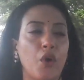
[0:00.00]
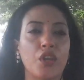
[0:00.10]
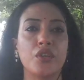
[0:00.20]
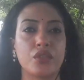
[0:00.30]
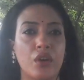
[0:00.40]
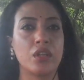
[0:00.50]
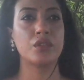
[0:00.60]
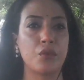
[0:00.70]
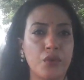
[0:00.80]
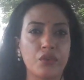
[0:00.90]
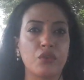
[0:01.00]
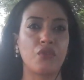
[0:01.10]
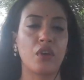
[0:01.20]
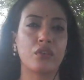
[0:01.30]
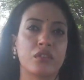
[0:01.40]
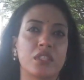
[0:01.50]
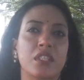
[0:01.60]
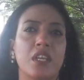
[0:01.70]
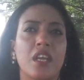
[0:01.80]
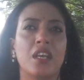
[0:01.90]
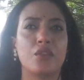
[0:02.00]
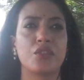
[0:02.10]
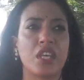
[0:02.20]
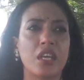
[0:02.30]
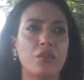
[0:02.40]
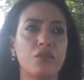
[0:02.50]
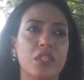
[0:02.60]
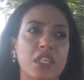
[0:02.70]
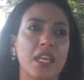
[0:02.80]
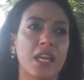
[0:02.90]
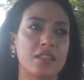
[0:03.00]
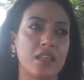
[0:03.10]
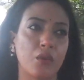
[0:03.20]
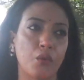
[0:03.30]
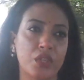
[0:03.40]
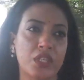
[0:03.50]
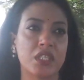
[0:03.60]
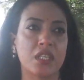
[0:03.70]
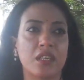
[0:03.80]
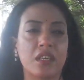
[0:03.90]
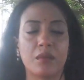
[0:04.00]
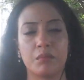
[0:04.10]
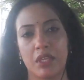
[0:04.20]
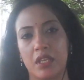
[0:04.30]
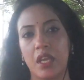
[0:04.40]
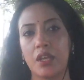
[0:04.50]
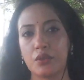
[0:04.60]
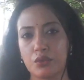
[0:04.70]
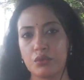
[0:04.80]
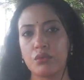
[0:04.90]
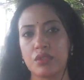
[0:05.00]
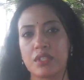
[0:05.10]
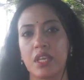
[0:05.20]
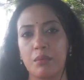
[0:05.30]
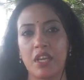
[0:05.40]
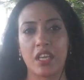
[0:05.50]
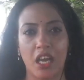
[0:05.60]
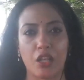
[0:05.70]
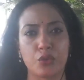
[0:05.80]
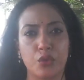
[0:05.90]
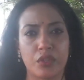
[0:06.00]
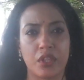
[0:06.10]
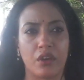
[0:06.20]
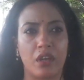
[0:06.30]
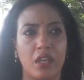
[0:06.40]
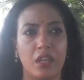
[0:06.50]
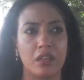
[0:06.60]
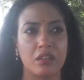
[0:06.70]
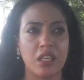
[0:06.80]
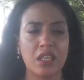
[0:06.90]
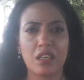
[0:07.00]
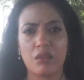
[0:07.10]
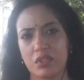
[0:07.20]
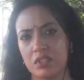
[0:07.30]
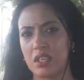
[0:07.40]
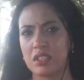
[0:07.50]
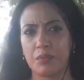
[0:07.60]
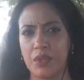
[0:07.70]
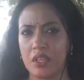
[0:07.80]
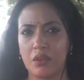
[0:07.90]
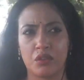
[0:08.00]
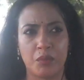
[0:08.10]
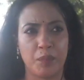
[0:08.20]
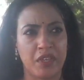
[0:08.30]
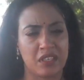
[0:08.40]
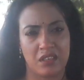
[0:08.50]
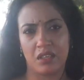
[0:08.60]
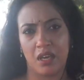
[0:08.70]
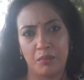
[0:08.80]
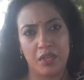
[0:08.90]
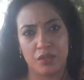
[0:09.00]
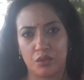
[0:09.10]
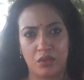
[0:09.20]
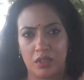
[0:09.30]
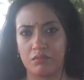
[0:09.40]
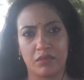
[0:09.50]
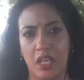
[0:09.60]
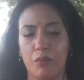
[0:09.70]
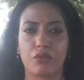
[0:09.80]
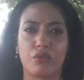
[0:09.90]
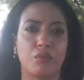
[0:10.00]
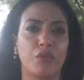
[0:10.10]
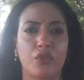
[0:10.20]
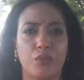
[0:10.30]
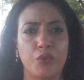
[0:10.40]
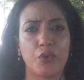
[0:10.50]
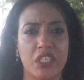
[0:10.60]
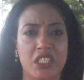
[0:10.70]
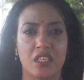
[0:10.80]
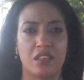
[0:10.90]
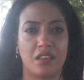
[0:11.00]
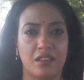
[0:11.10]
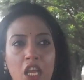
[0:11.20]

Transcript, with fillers: বলিউড হলিউড ওইগুলো ফলো করতেছে তো সেই অনুযায়ী দেখা যায় ওদের সাথে মানে একটু সেম রেখে কাজ করতে হয় তো এটা হচ্ছে যা যার ব্যক্তিগত ব্যাপার এটা নিয়ে আমি আসলে তেমন কোনো মন্তব্য করতে চাই না